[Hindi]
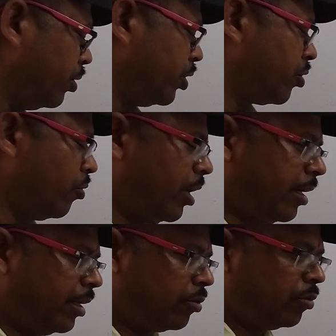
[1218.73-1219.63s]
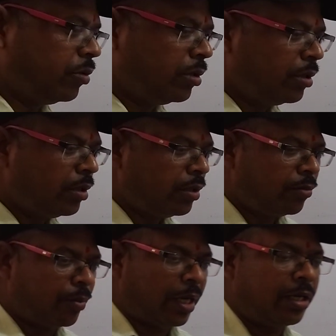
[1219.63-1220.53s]
होल स्क्वायर है तो
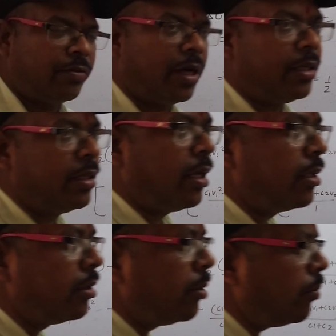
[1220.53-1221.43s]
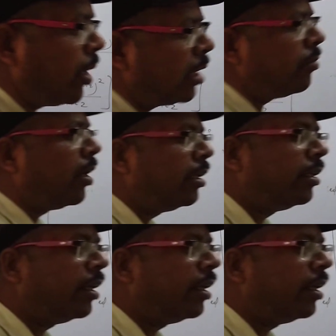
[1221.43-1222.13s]
पहले वाली एनर्जी में बाद वाली